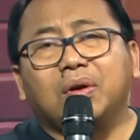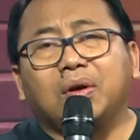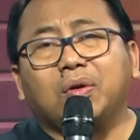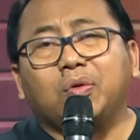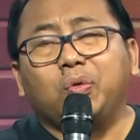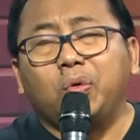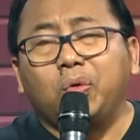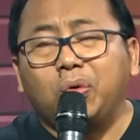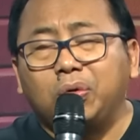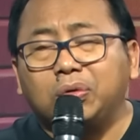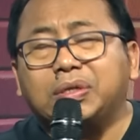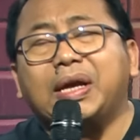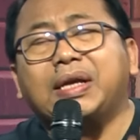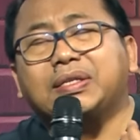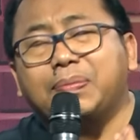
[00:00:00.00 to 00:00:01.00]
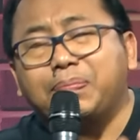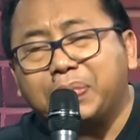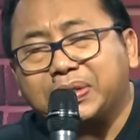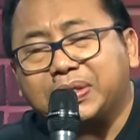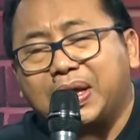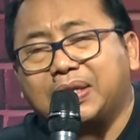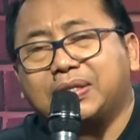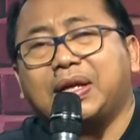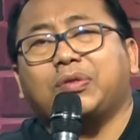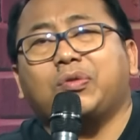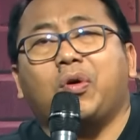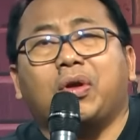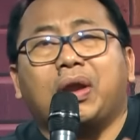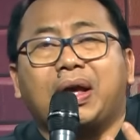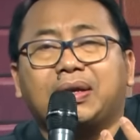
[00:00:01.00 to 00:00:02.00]
Dulu saya sempat salah satu
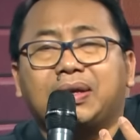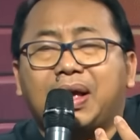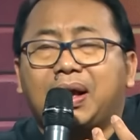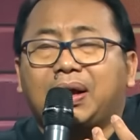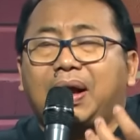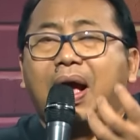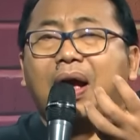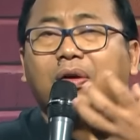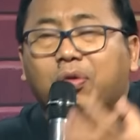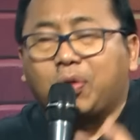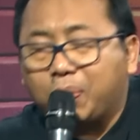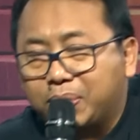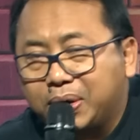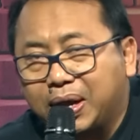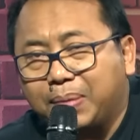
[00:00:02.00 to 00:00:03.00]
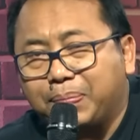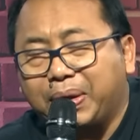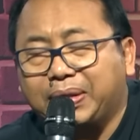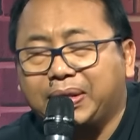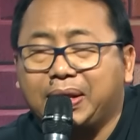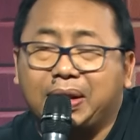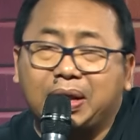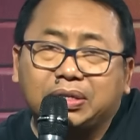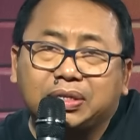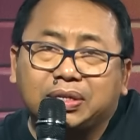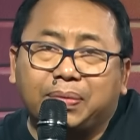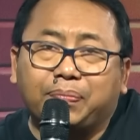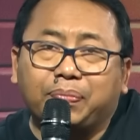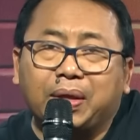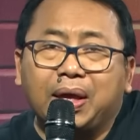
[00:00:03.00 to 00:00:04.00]
orang yang kagum dengan Partai
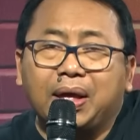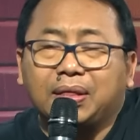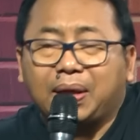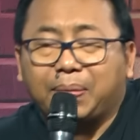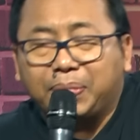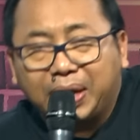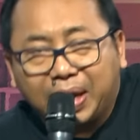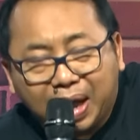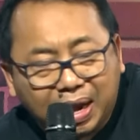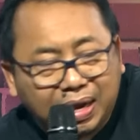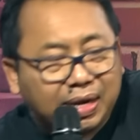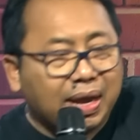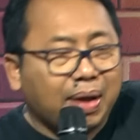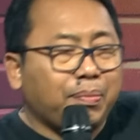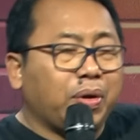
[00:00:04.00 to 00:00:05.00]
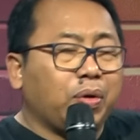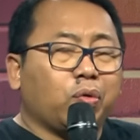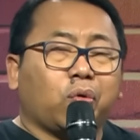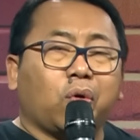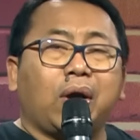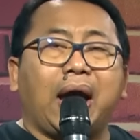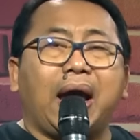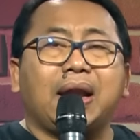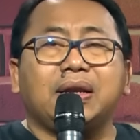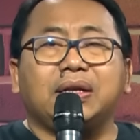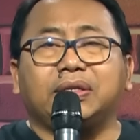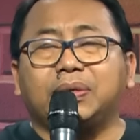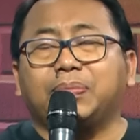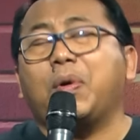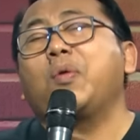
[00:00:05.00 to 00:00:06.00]
Nasdem. Tapi dengan dia mendukung
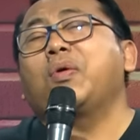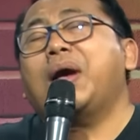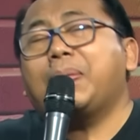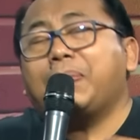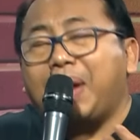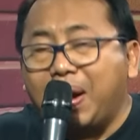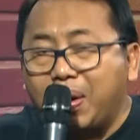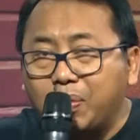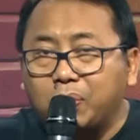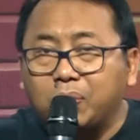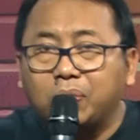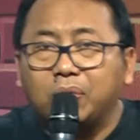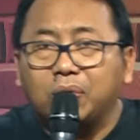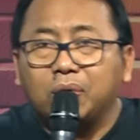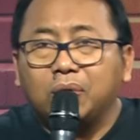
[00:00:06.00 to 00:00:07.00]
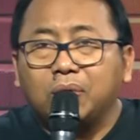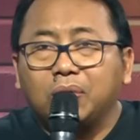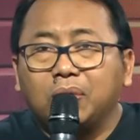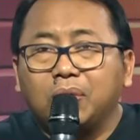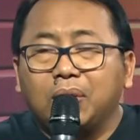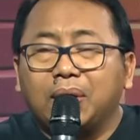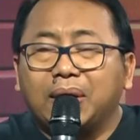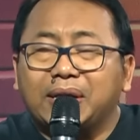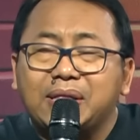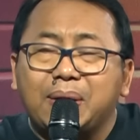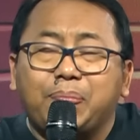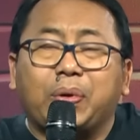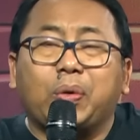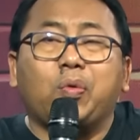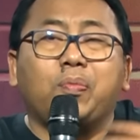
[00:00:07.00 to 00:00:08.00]
Anies, mau nggak mau. Kita
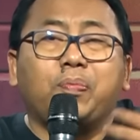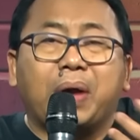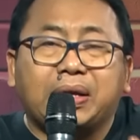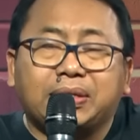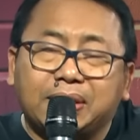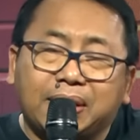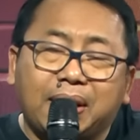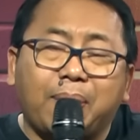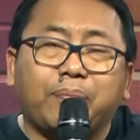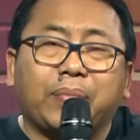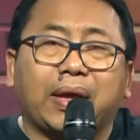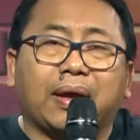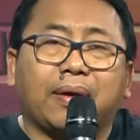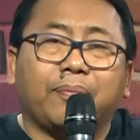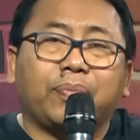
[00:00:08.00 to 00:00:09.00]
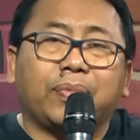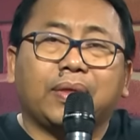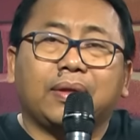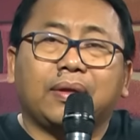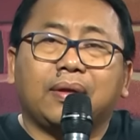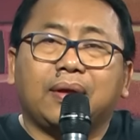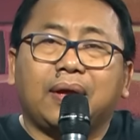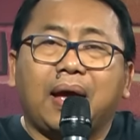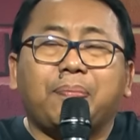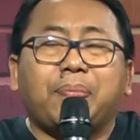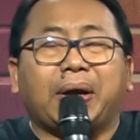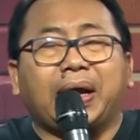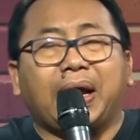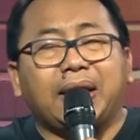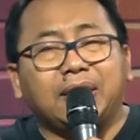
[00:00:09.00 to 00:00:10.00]
berubah sikapnya.
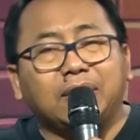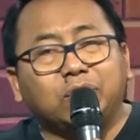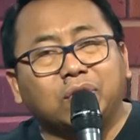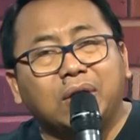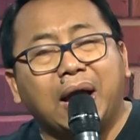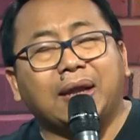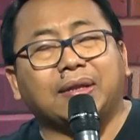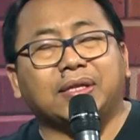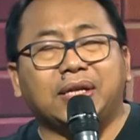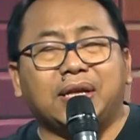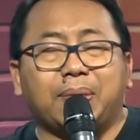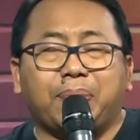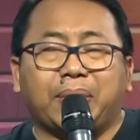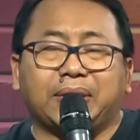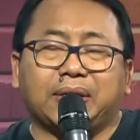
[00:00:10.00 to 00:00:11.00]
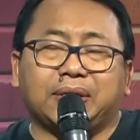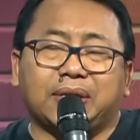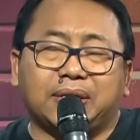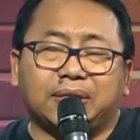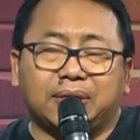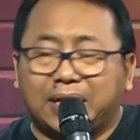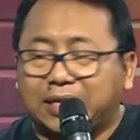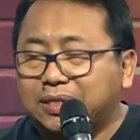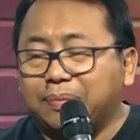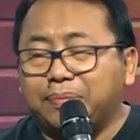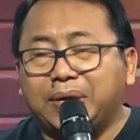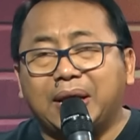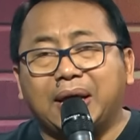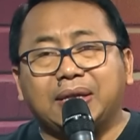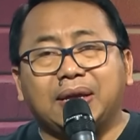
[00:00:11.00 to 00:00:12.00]
Apakah ini juga artinya Partai Nasdem
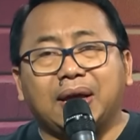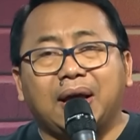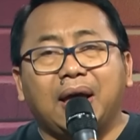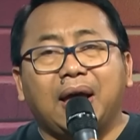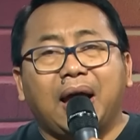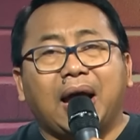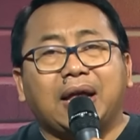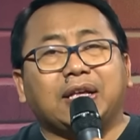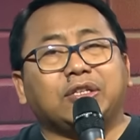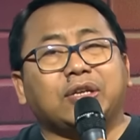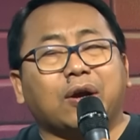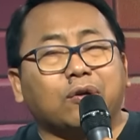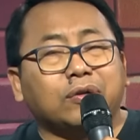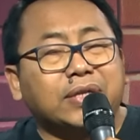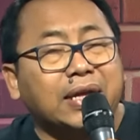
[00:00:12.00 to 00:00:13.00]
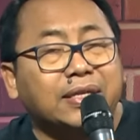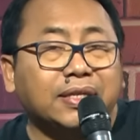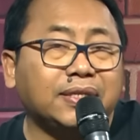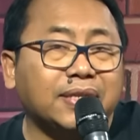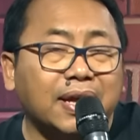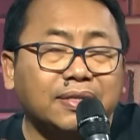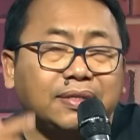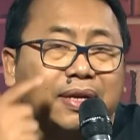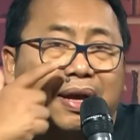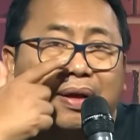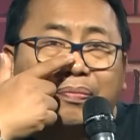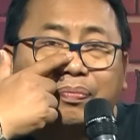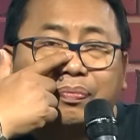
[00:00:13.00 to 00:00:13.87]
ini hanya hanya jago janji saja?